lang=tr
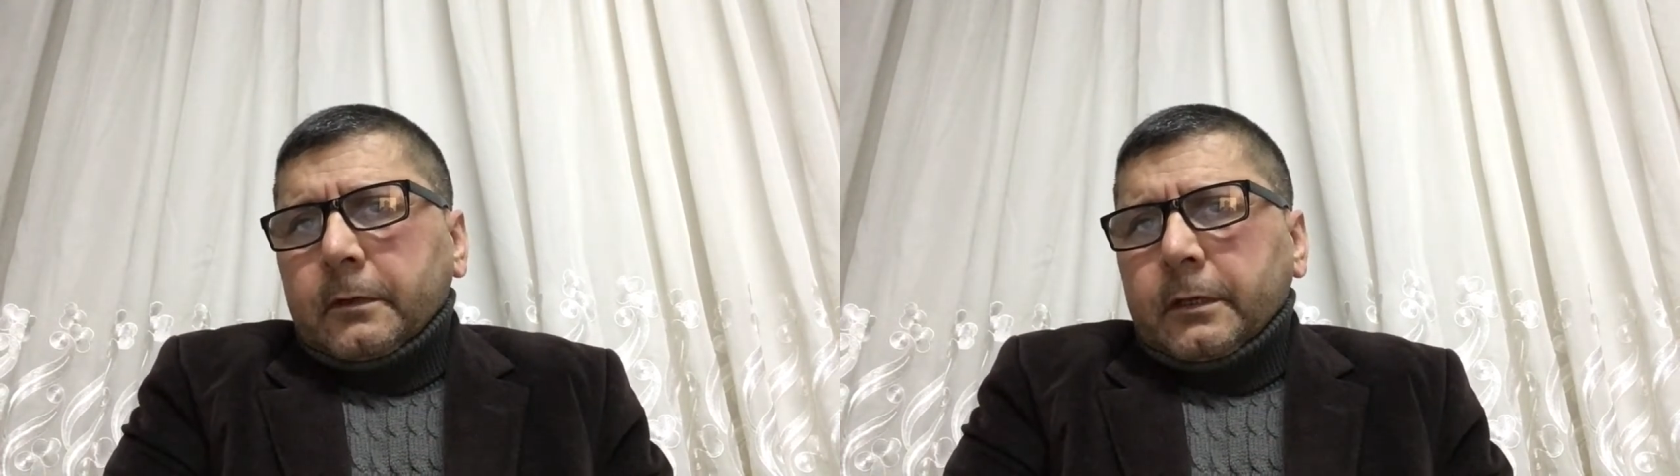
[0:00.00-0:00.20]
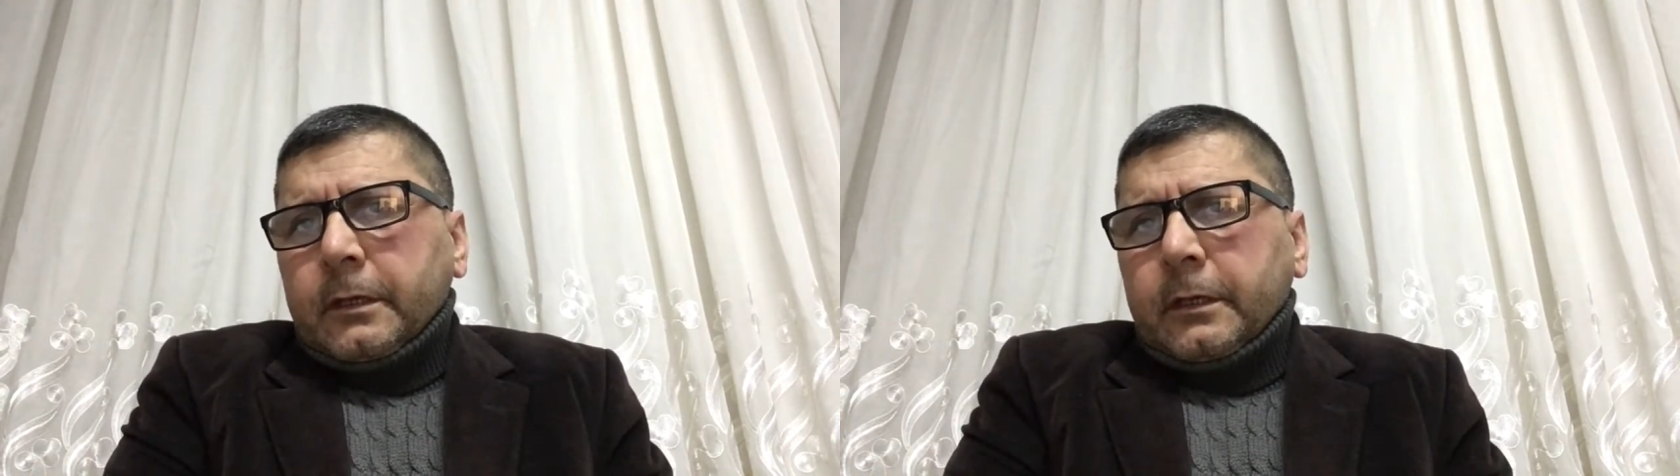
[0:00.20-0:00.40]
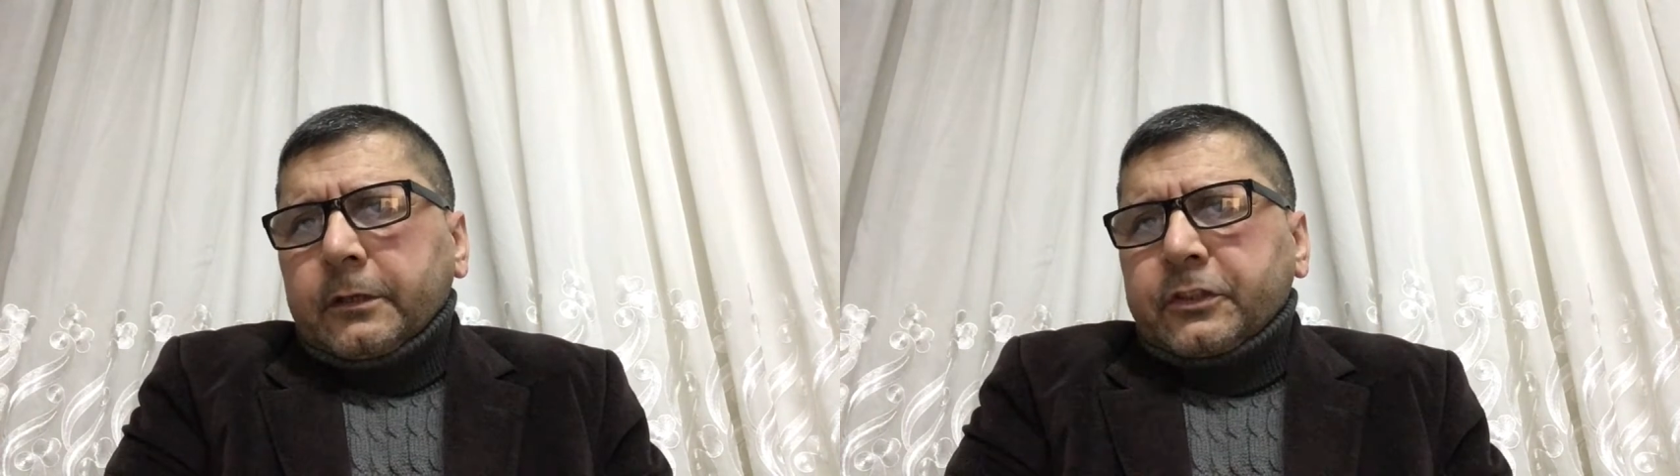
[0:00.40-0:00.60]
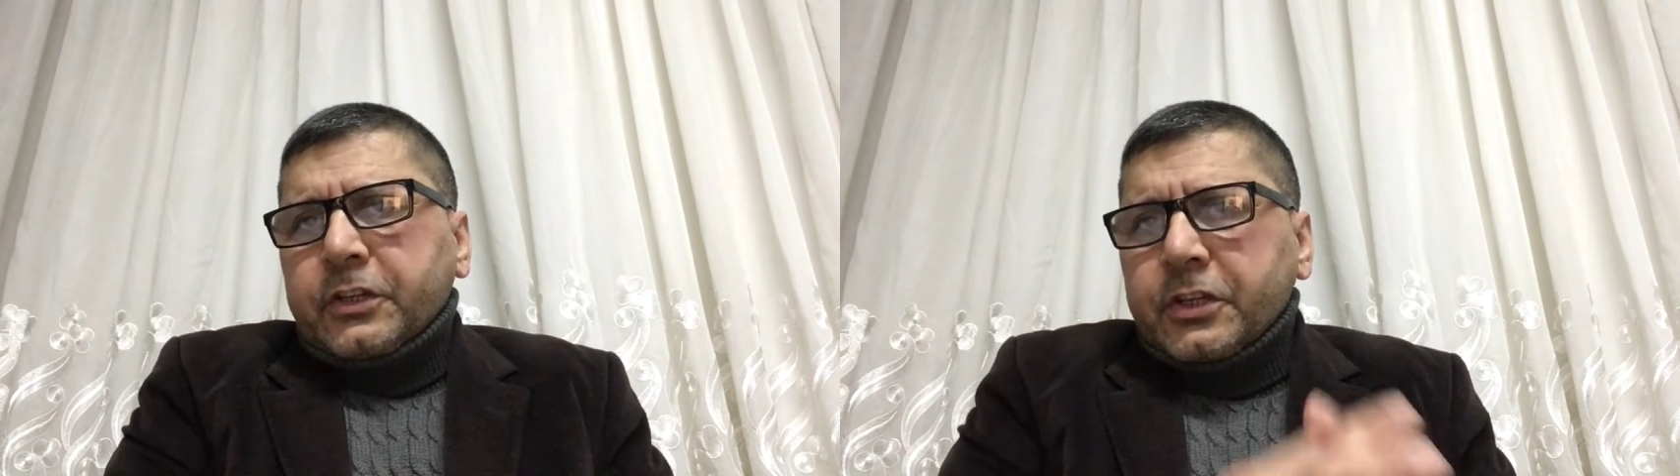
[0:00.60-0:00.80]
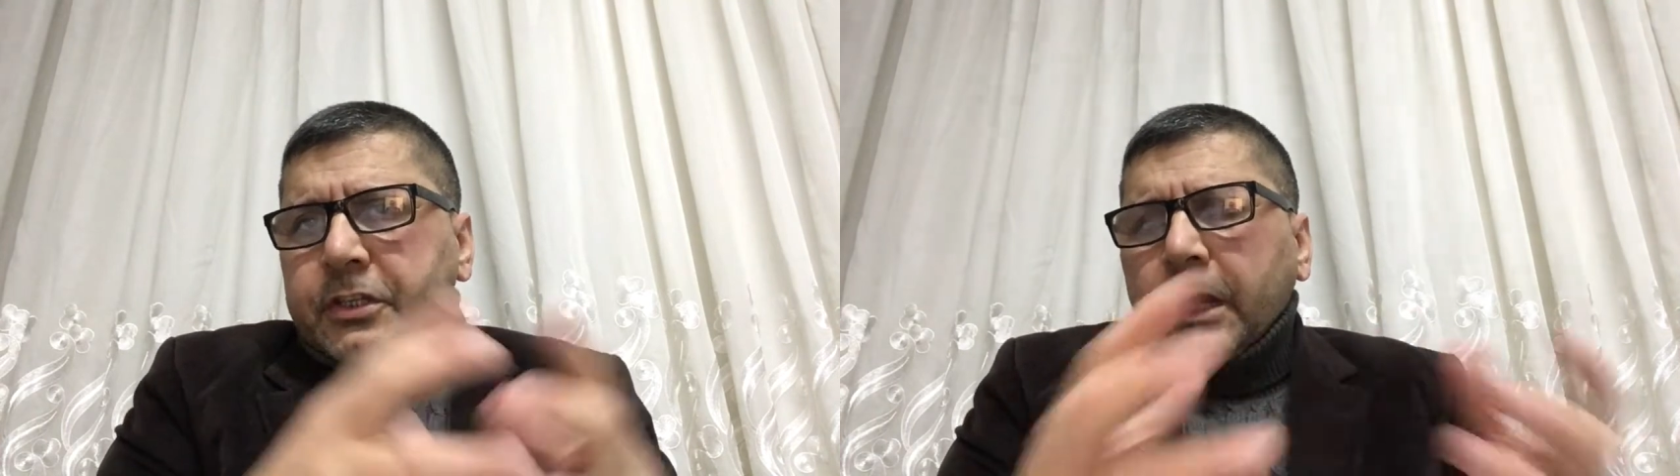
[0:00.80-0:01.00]
e,
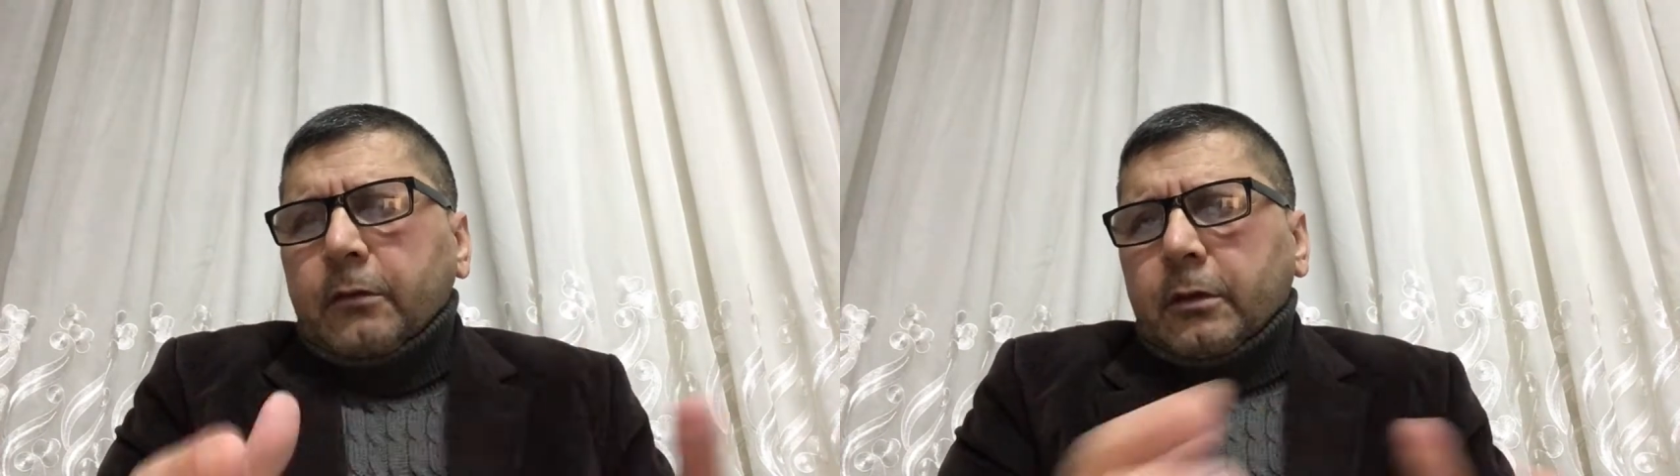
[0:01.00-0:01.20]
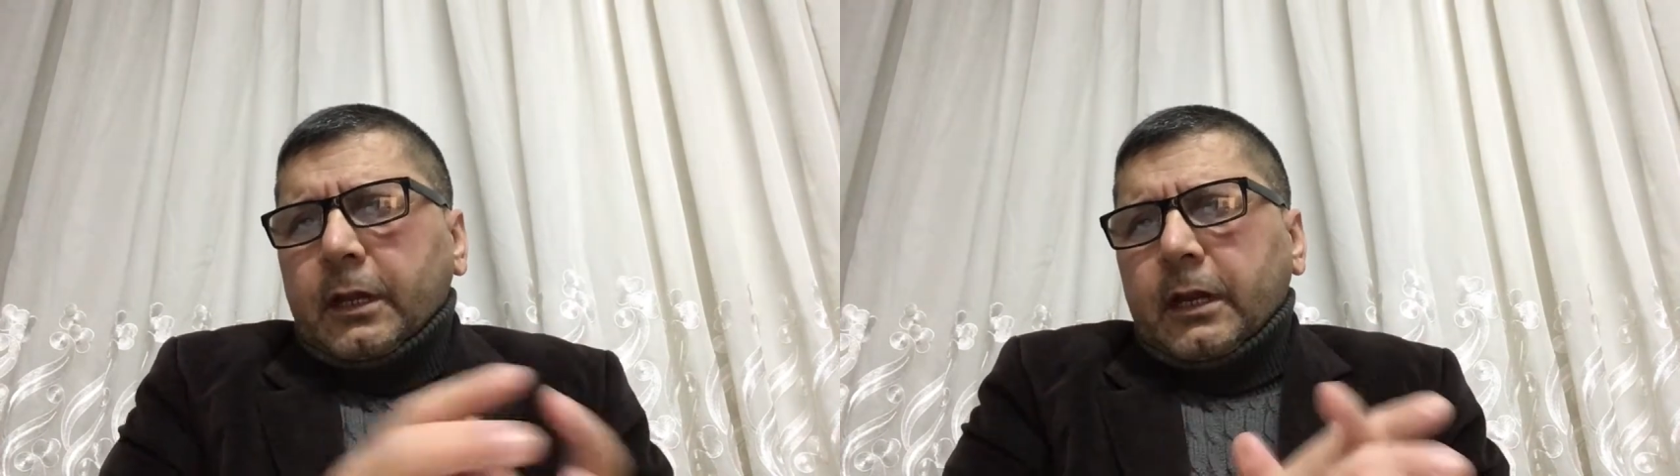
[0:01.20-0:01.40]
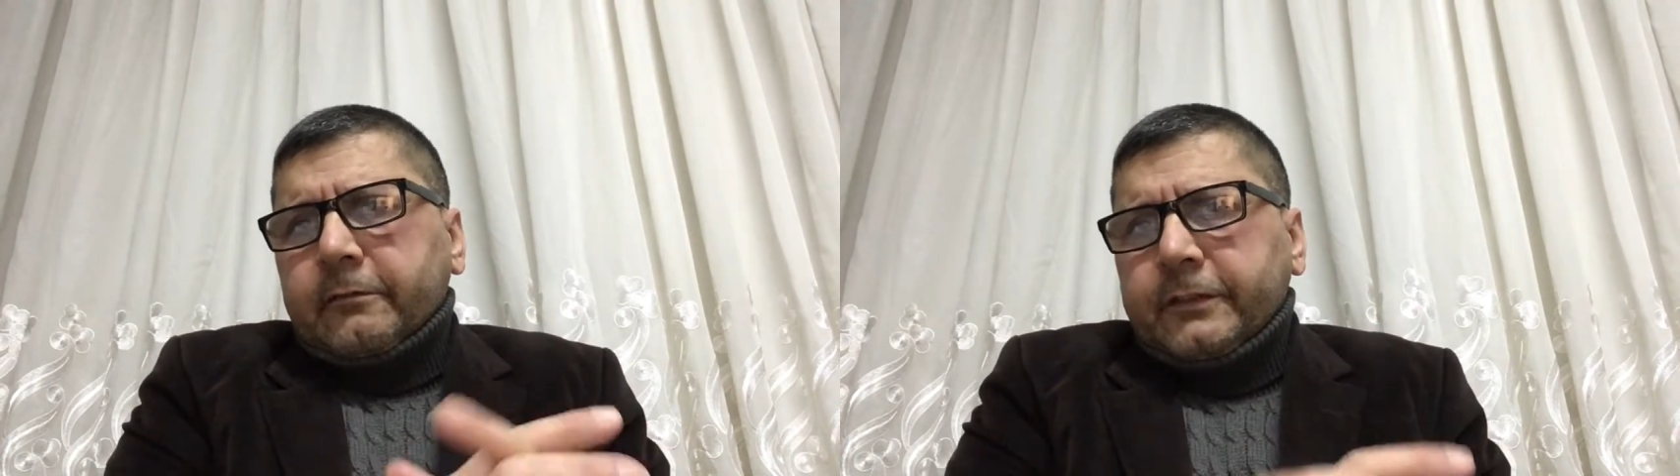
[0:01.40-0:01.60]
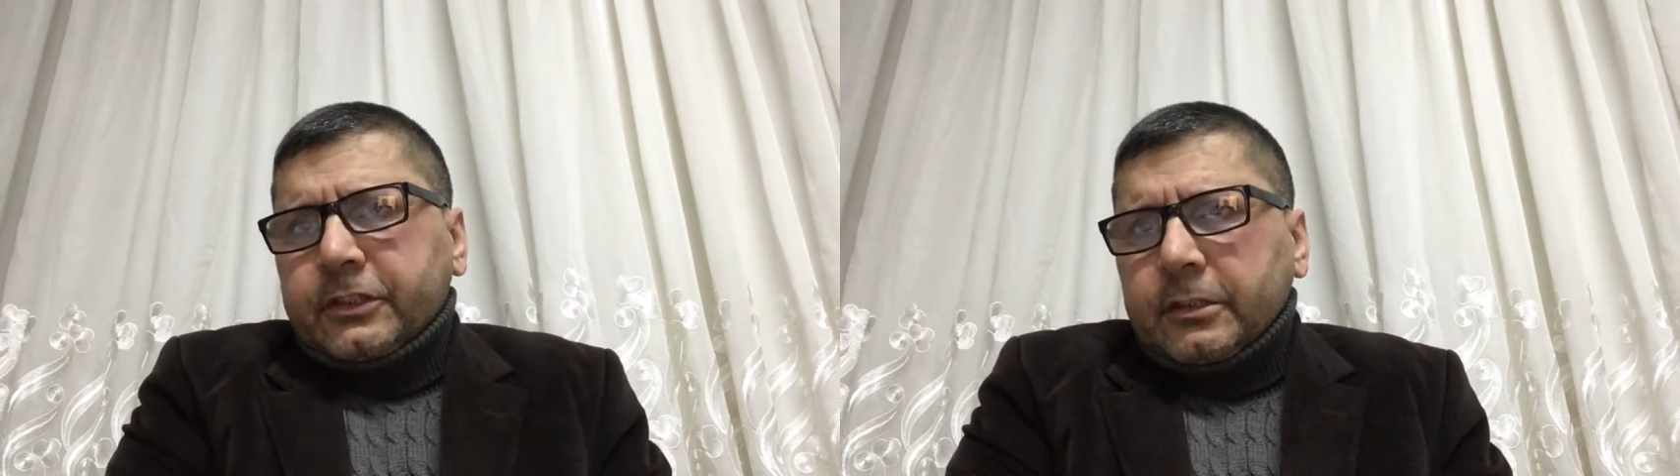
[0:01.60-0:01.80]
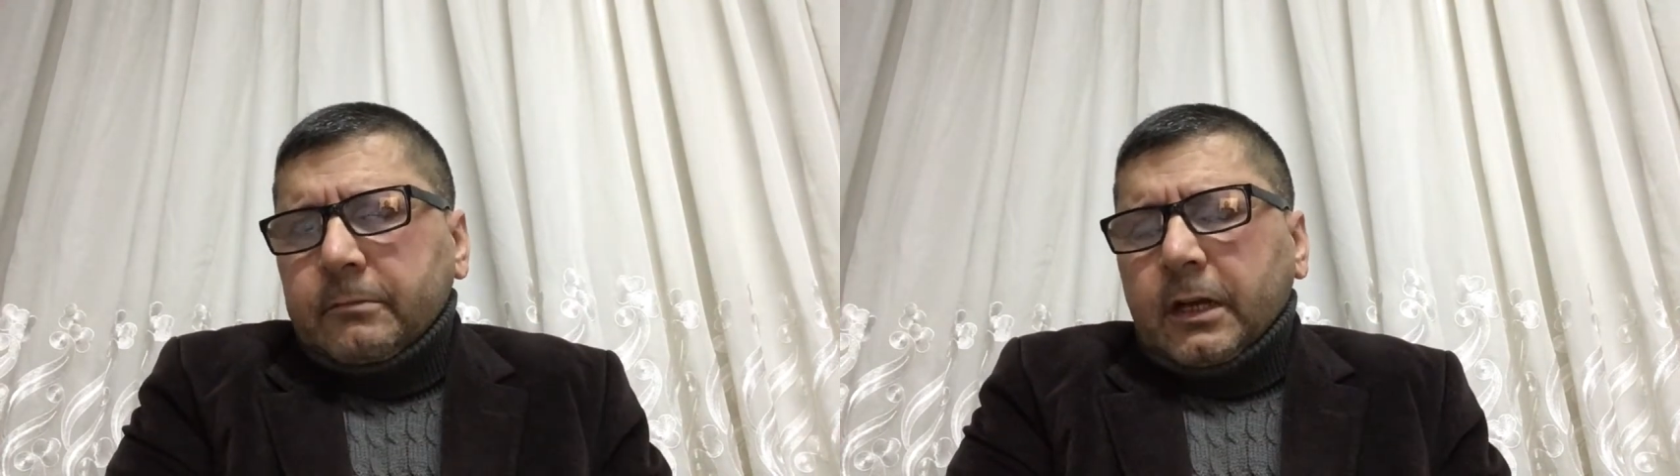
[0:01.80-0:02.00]
kişisel olarak fikrim